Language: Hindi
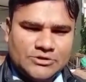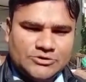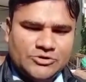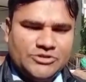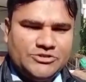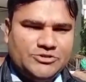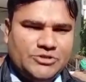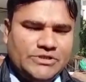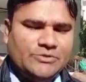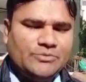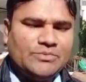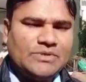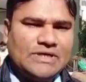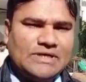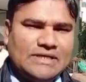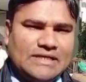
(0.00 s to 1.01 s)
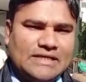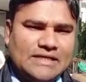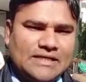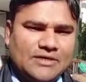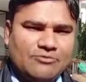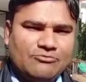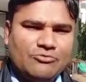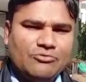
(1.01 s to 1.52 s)
जो इच्छित उपकरण है
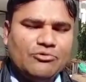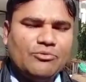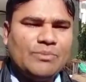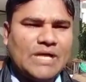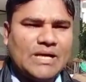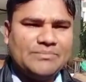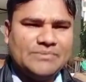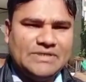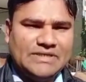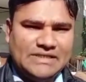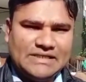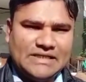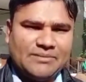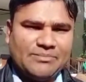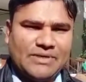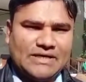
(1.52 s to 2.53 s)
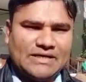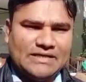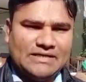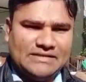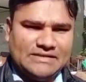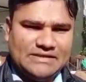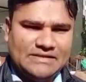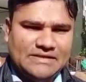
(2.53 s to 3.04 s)
वो प्राप्त नहीं कर पा
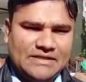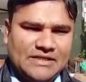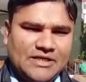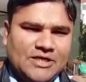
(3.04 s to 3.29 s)
रहे थे